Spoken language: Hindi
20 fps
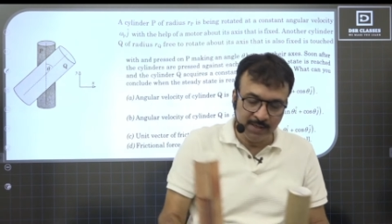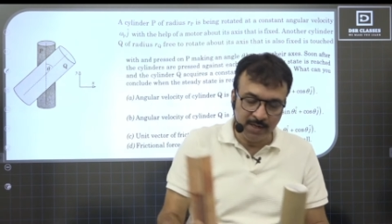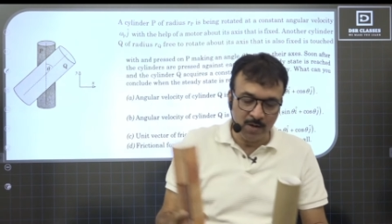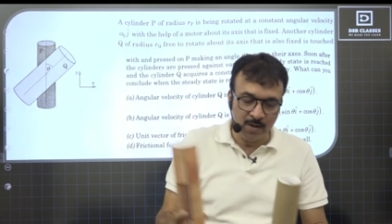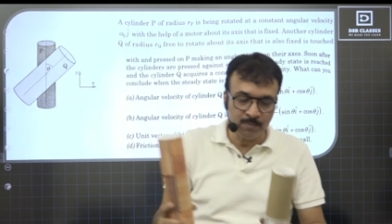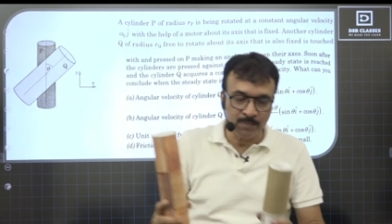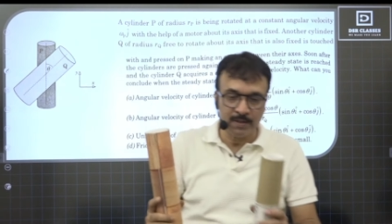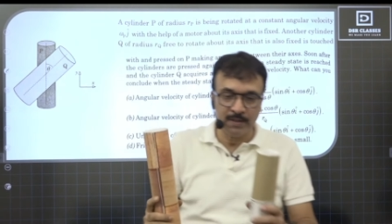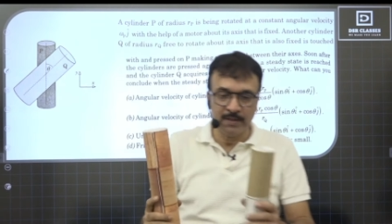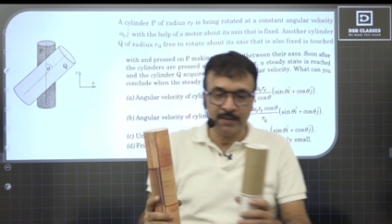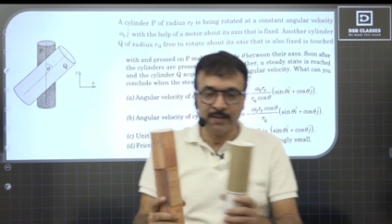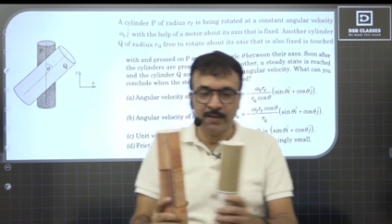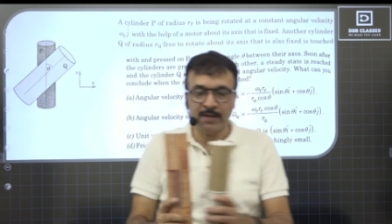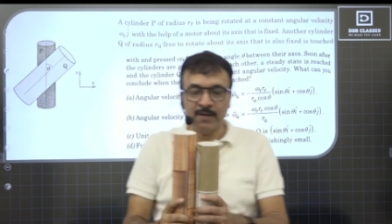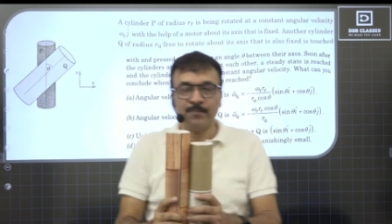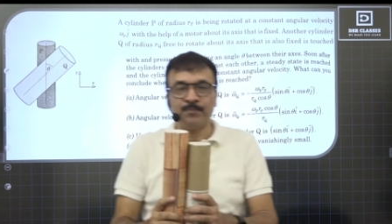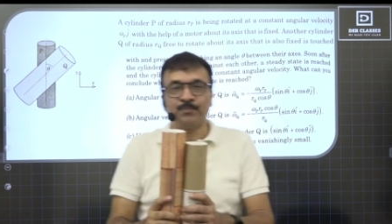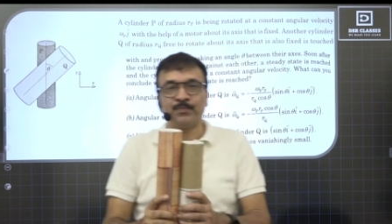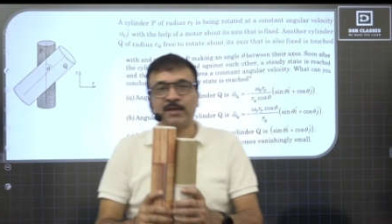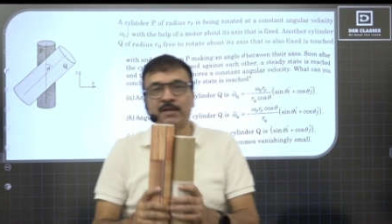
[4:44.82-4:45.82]
यहाँ पर लिया
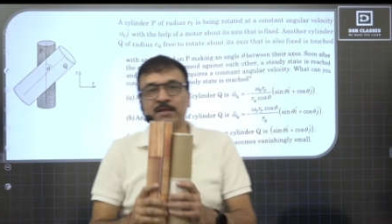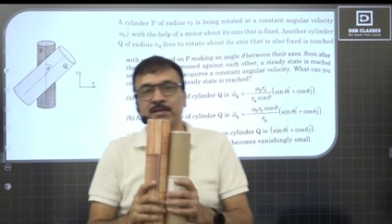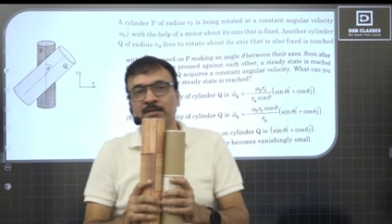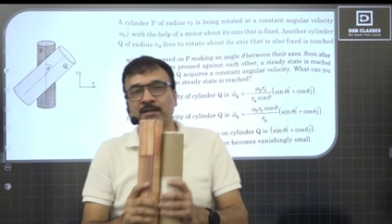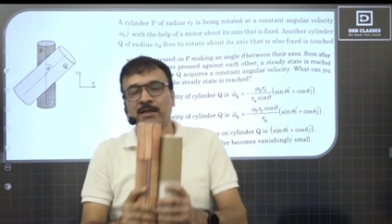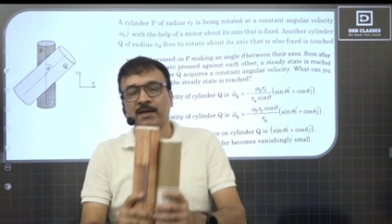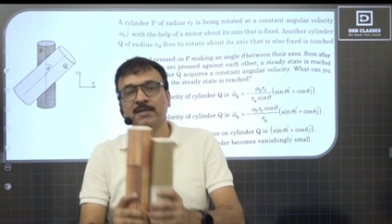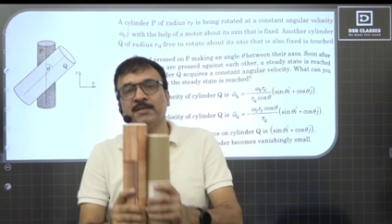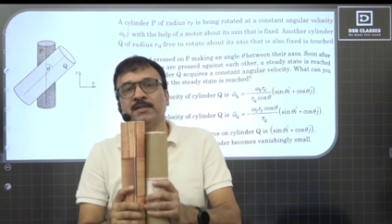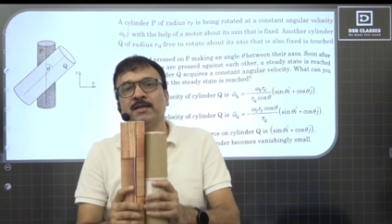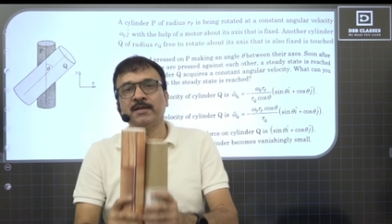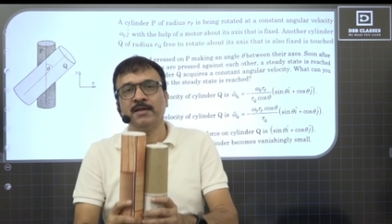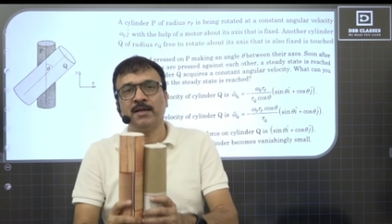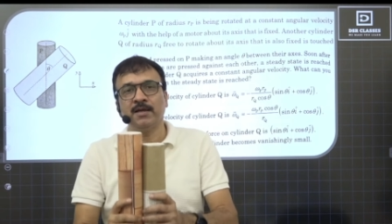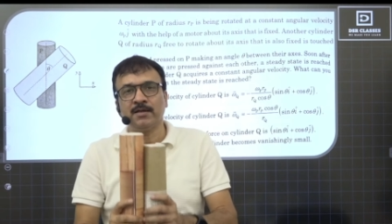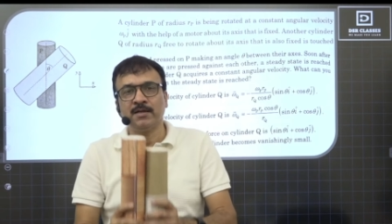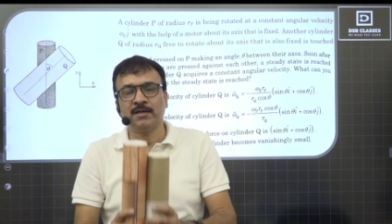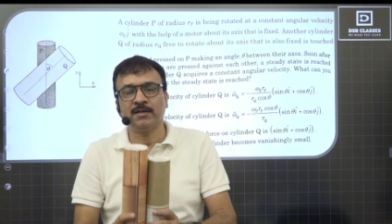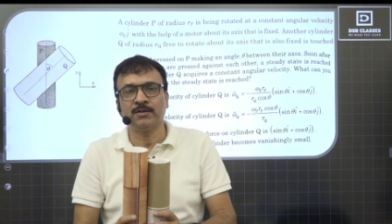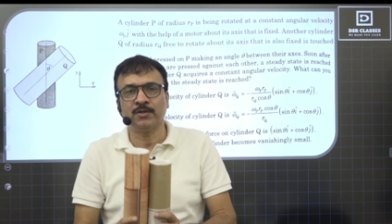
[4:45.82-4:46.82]
इस तरह से
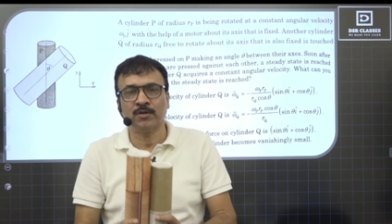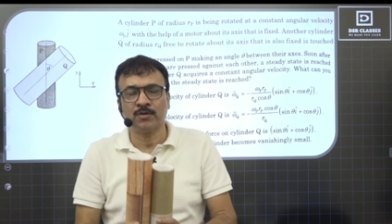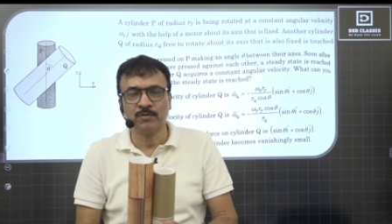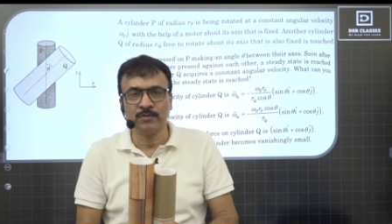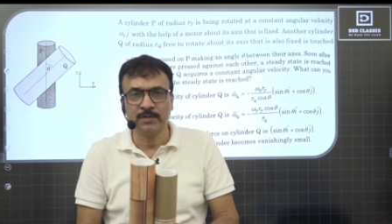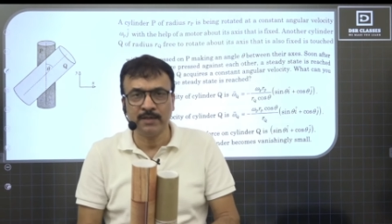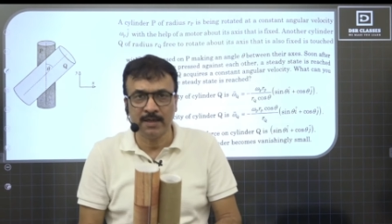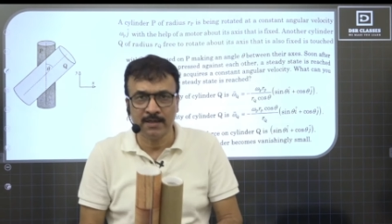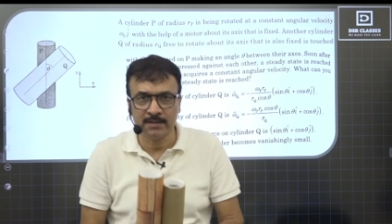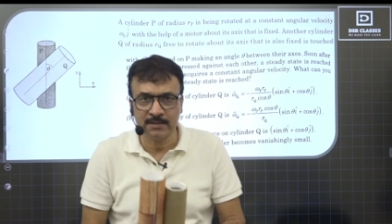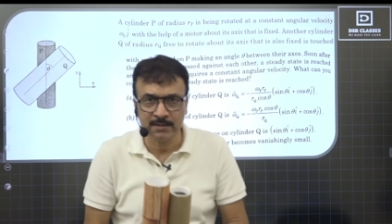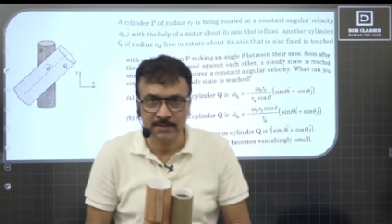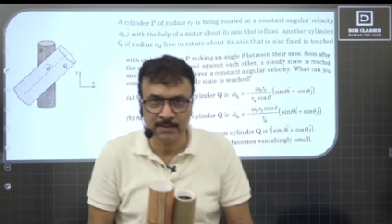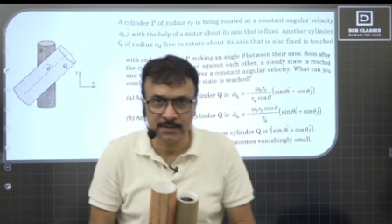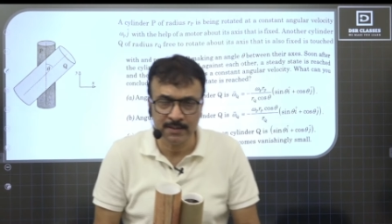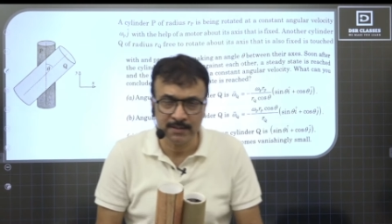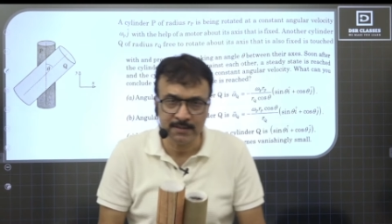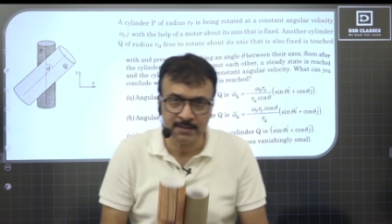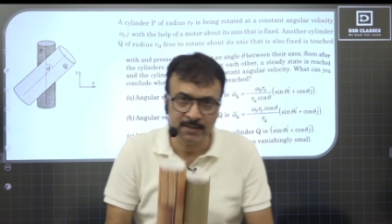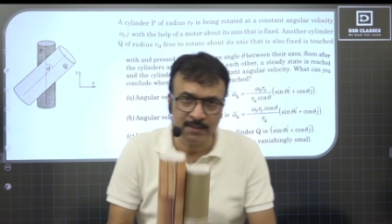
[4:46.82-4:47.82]
लिया कि दोनों की एक्सेस
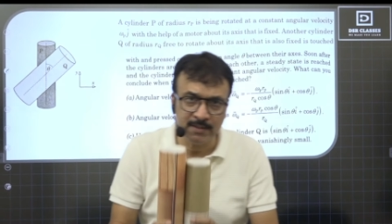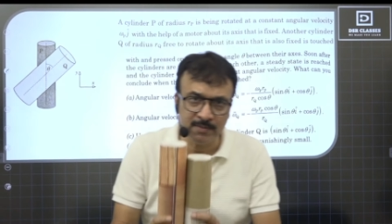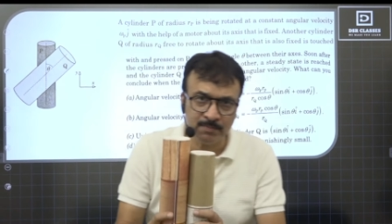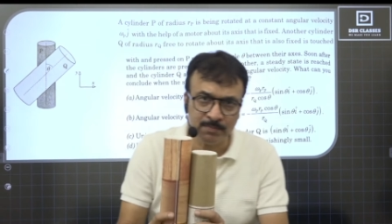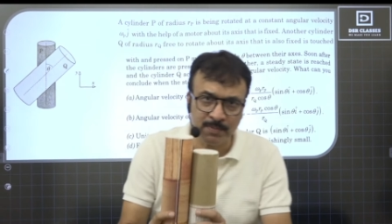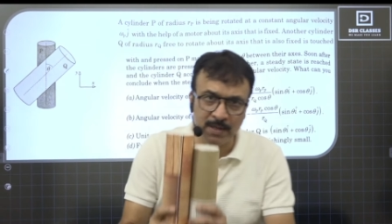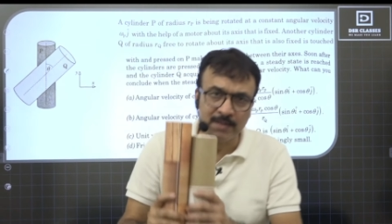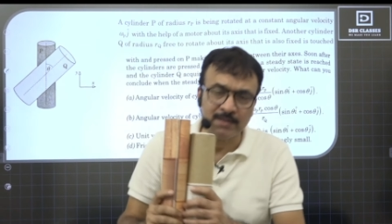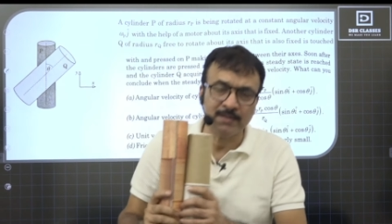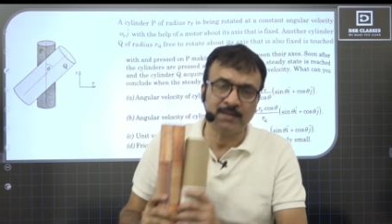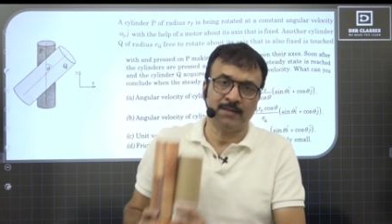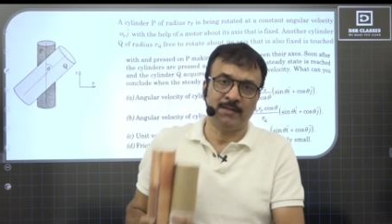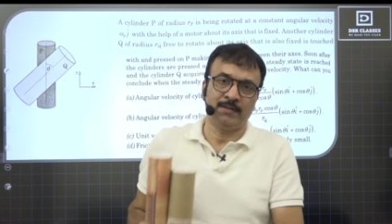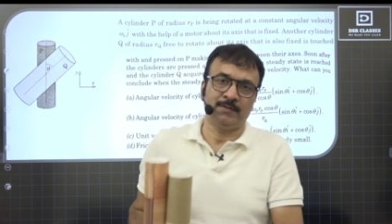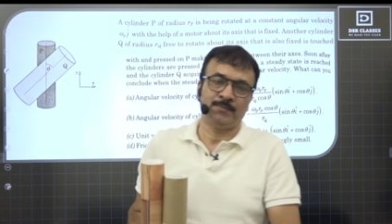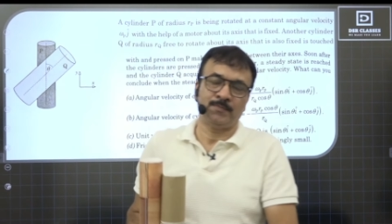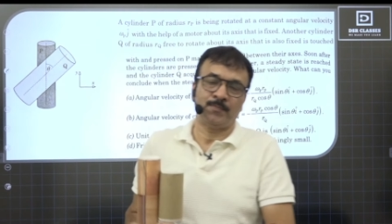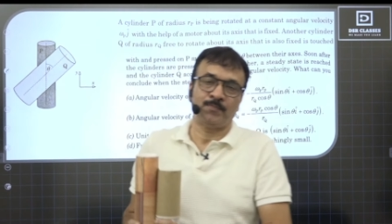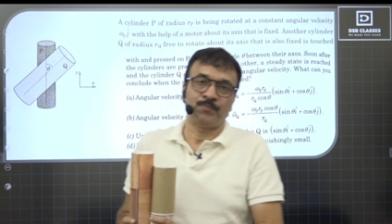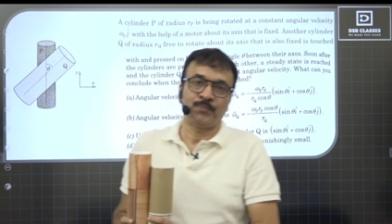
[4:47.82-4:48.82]
कैसी हैं पैरल हैं